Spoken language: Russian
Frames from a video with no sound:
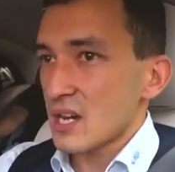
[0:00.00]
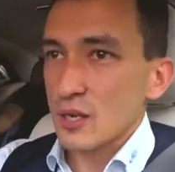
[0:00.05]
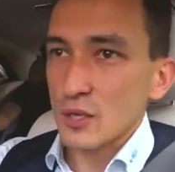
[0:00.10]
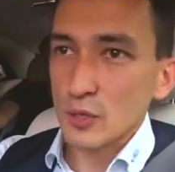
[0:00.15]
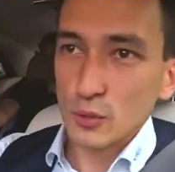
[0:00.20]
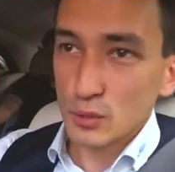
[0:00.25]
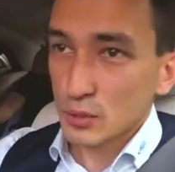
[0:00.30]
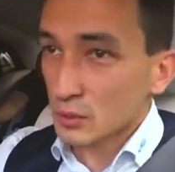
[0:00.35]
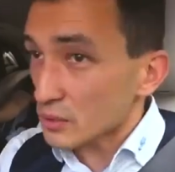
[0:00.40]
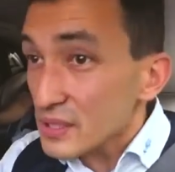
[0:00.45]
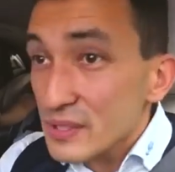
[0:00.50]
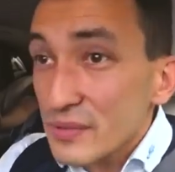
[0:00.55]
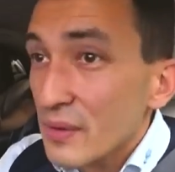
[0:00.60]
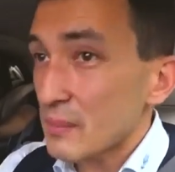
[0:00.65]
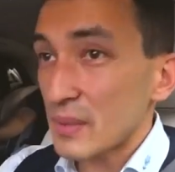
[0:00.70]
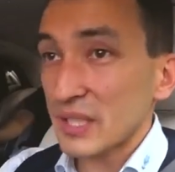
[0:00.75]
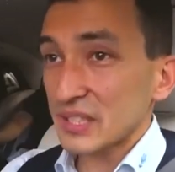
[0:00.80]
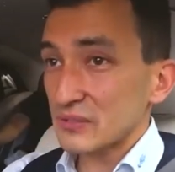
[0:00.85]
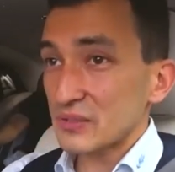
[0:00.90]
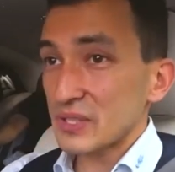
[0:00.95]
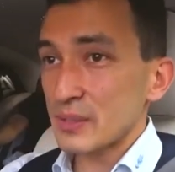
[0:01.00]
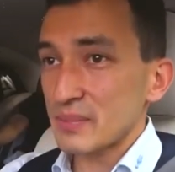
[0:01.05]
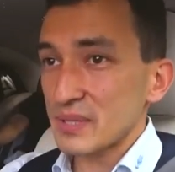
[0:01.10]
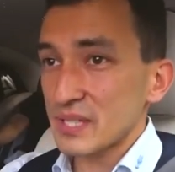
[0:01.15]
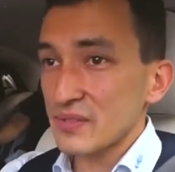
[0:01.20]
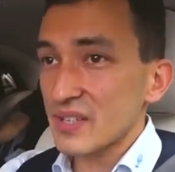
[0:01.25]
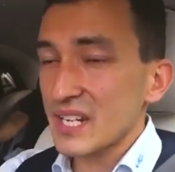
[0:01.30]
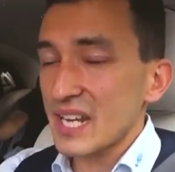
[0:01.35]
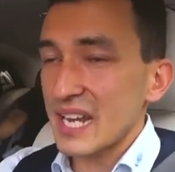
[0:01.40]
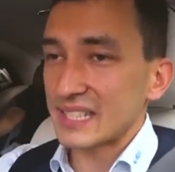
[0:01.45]
Rolls-Royce вам этого не
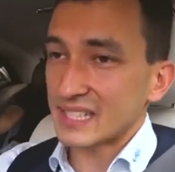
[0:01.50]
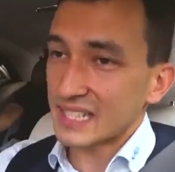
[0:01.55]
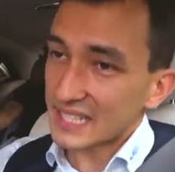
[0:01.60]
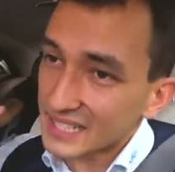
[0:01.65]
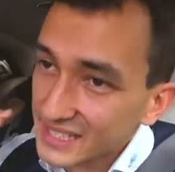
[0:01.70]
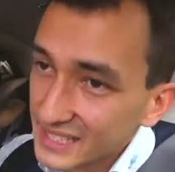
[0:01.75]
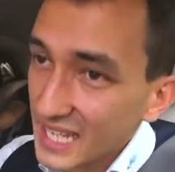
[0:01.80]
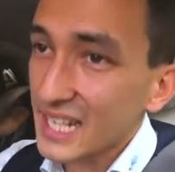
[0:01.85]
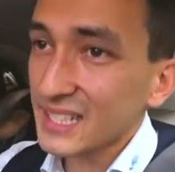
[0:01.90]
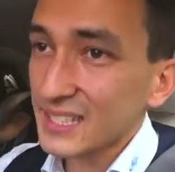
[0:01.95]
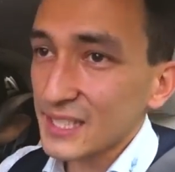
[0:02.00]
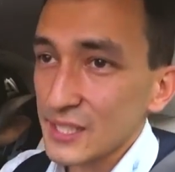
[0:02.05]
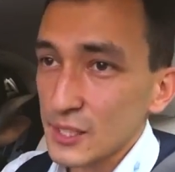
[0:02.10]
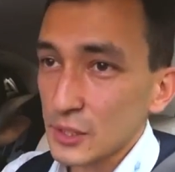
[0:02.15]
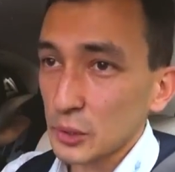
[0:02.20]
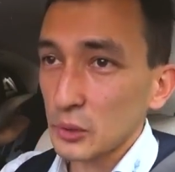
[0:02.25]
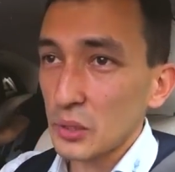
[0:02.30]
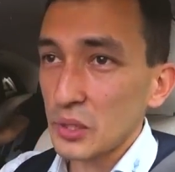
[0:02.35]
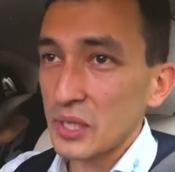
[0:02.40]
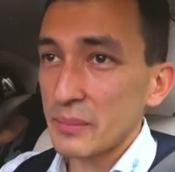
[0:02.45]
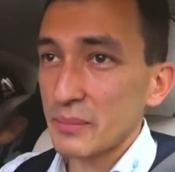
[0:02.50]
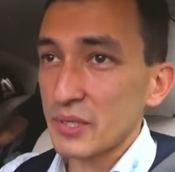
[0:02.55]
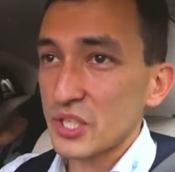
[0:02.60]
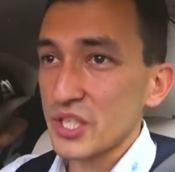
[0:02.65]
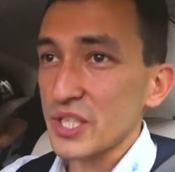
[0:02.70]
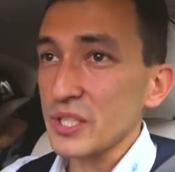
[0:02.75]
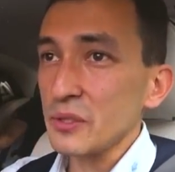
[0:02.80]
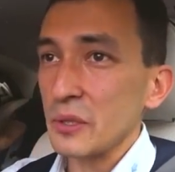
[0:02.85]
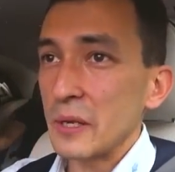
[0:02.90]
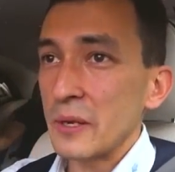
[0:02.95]
позволяет. Они так настроили
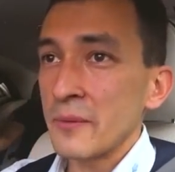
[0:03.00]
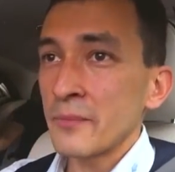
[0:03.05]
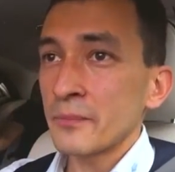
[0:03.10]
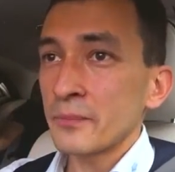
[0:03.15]
машину,